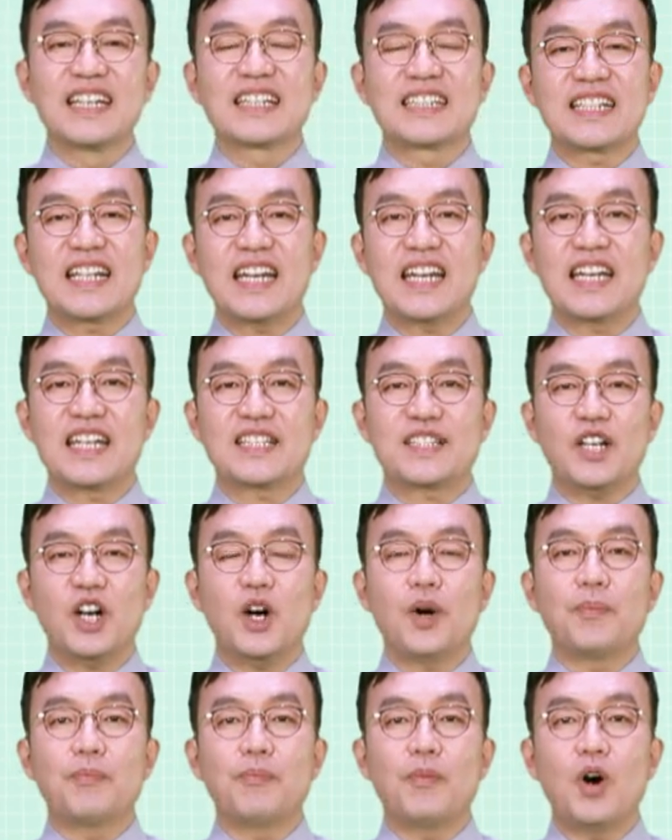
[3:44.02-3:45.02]

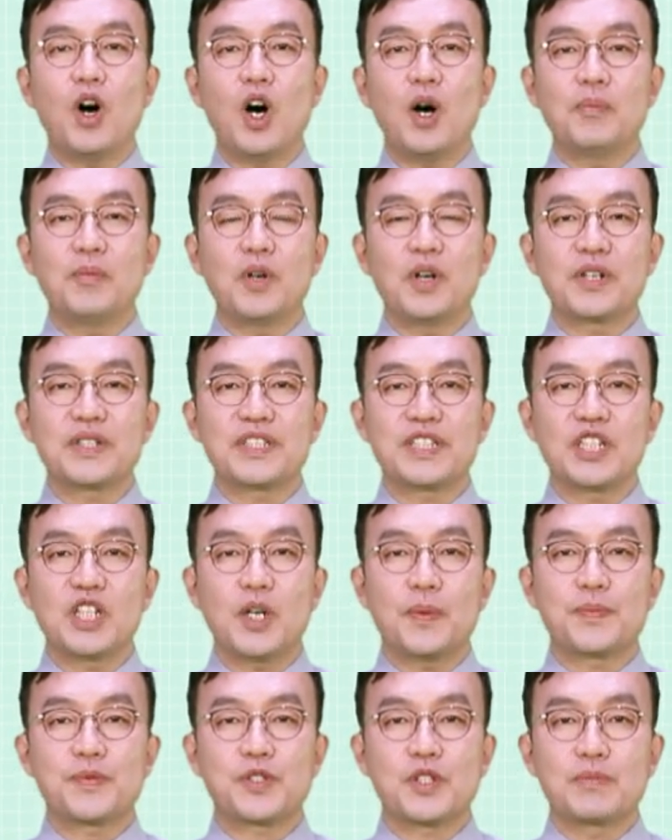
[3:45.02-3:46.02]
그래서 뭐뭐이
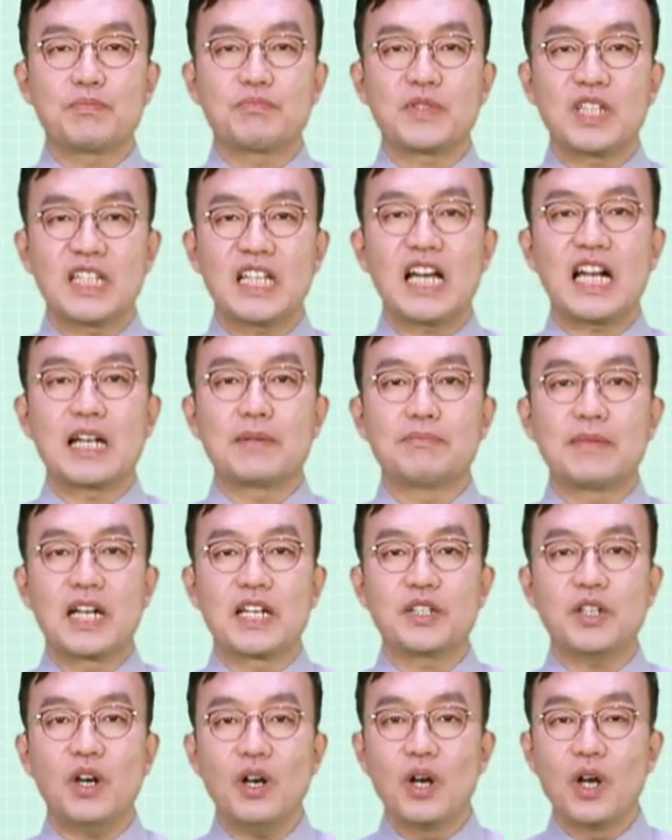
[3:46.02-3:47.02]
없습니다란
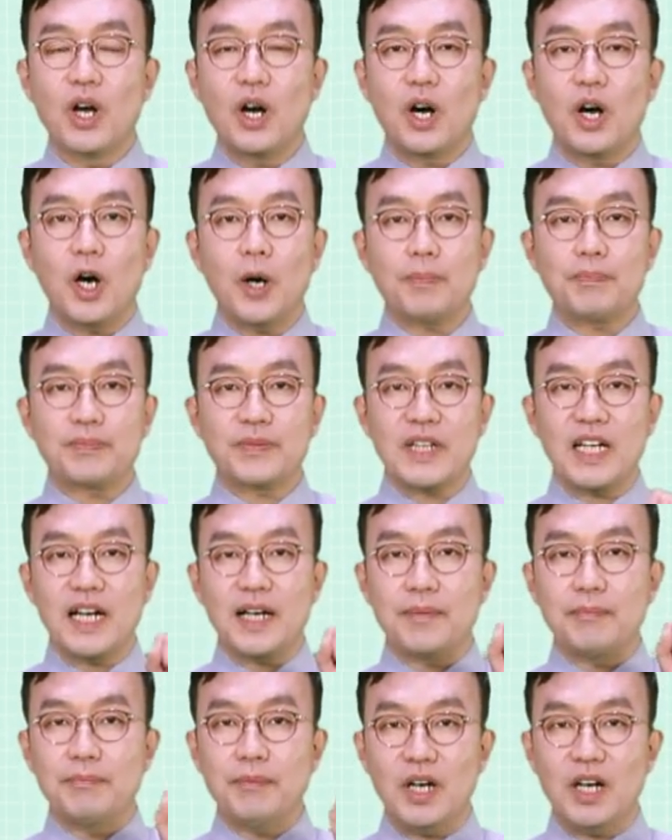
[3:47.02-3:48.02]
말은요.
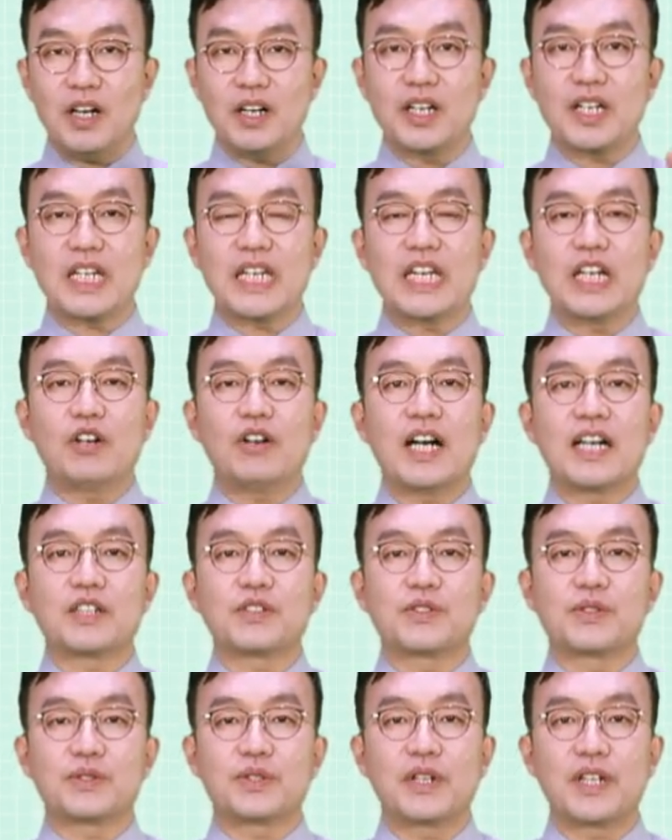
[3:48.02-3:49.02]
없다 뭐
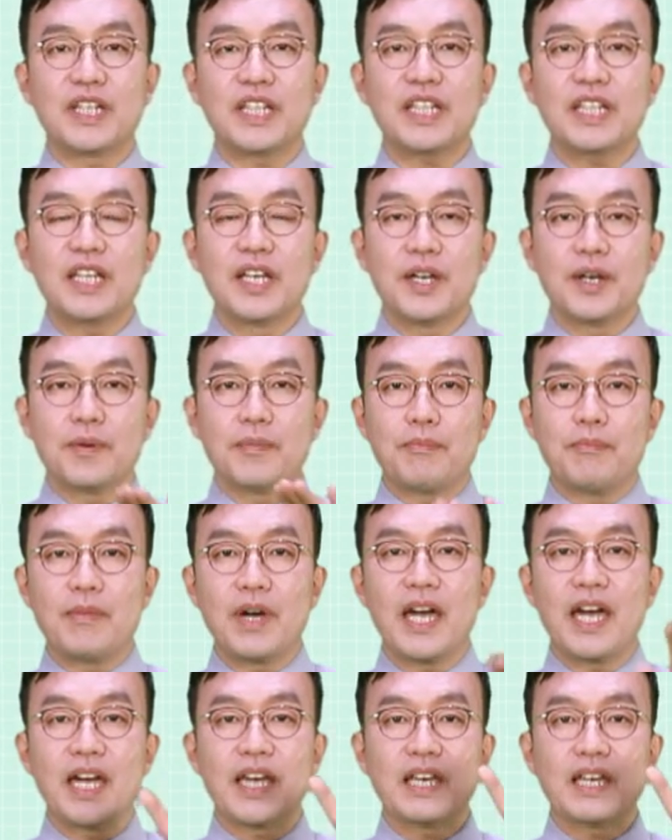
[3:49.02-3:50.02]
이러한 구조인
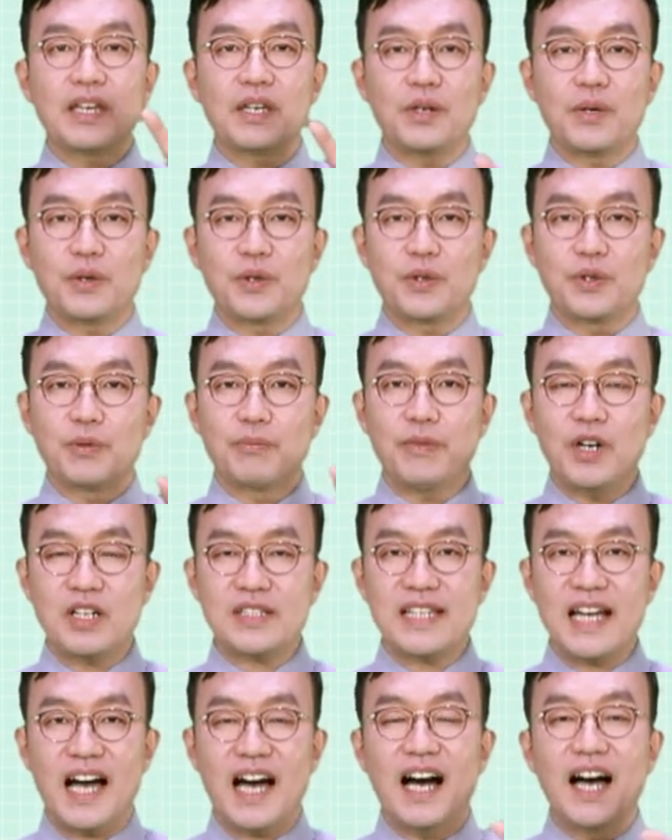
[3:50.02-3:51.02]
메이요
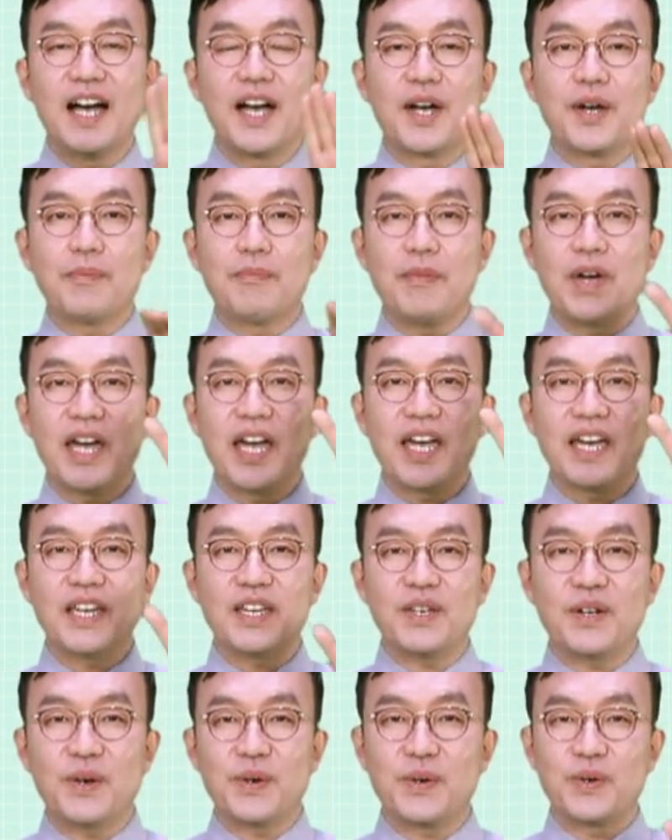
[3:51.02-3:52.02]
명사,
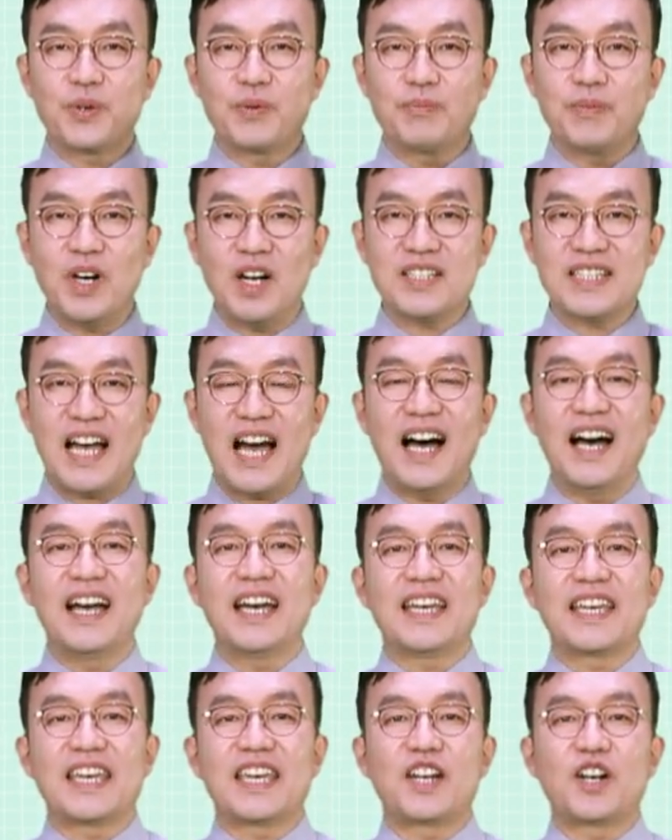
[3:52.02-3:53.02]
메이요 명사
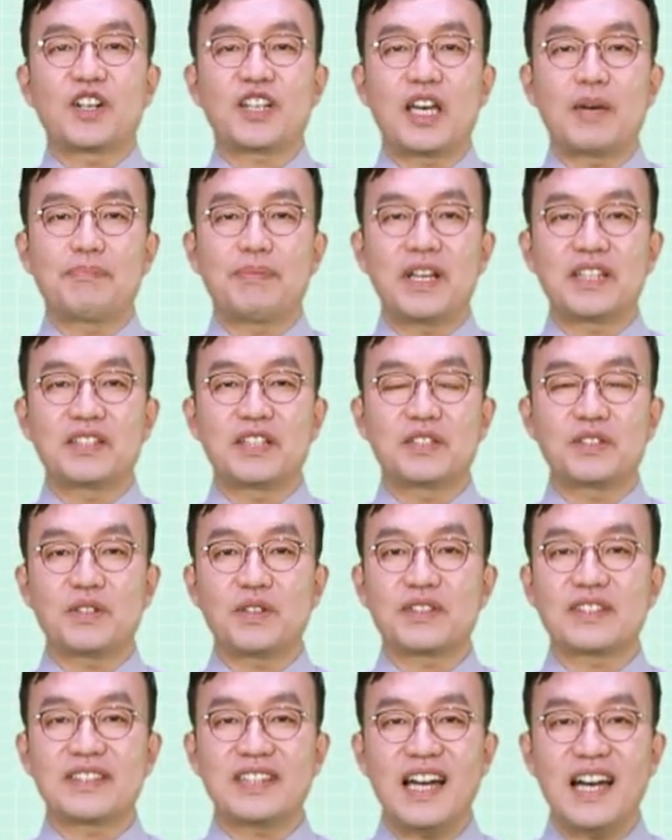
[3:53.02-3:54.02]
이렇게
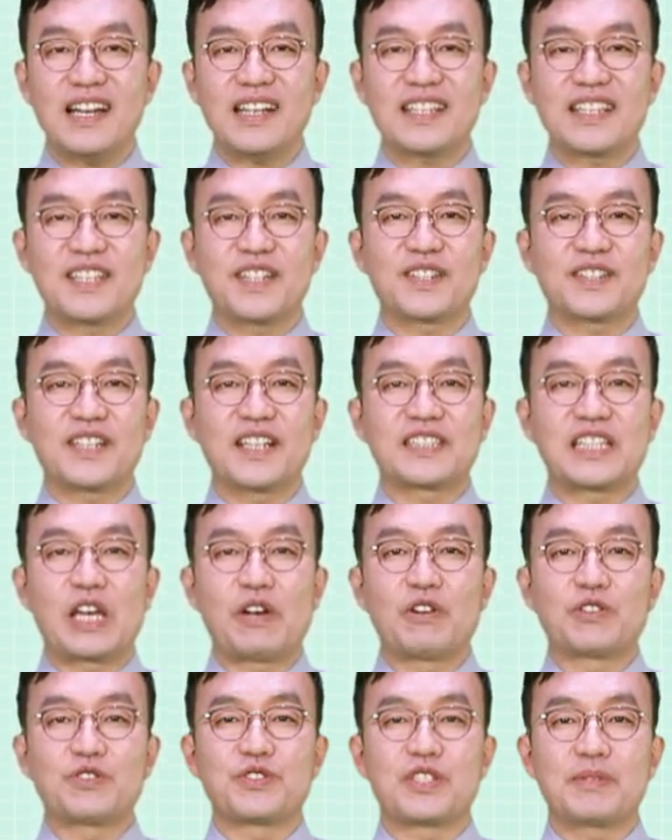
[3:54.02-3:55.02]
패턴으로 딱 기억해서
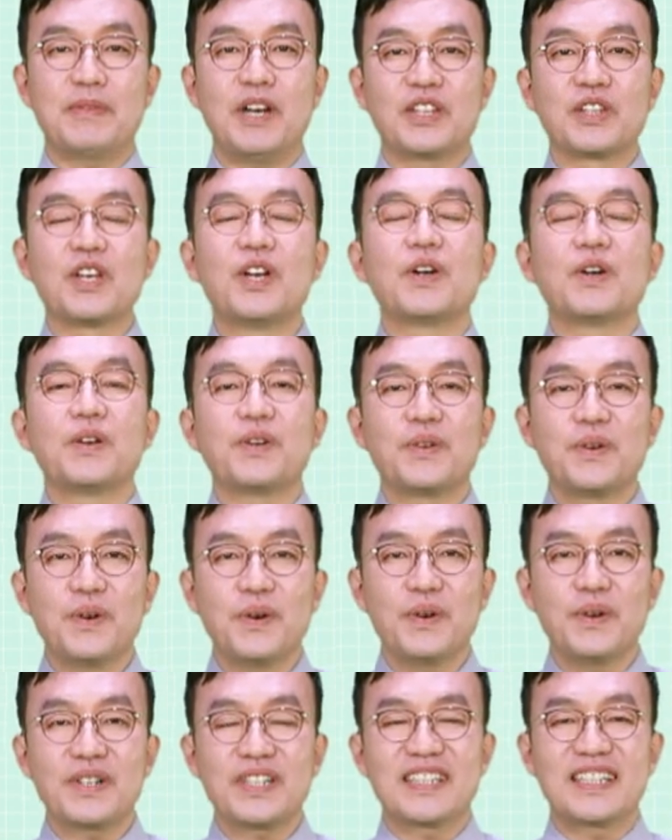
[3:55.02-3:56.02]
외워두시면
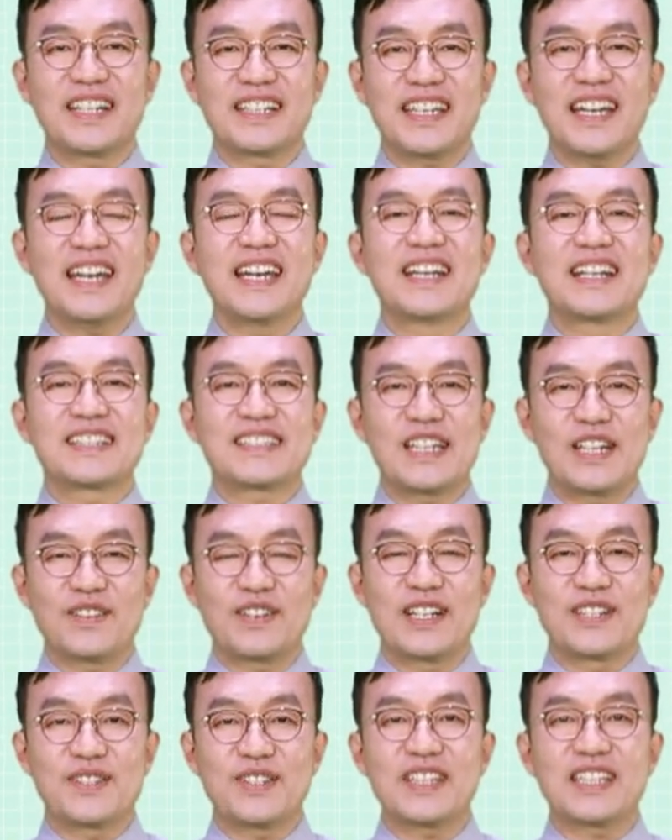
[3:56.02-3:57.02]
요긴하게
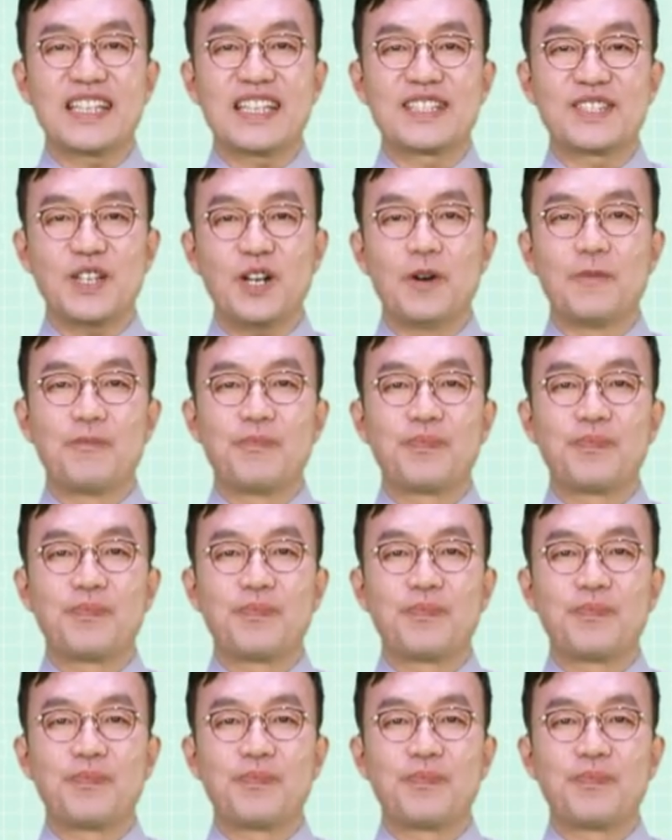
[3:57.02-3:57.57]
사용할 수 있겠죠.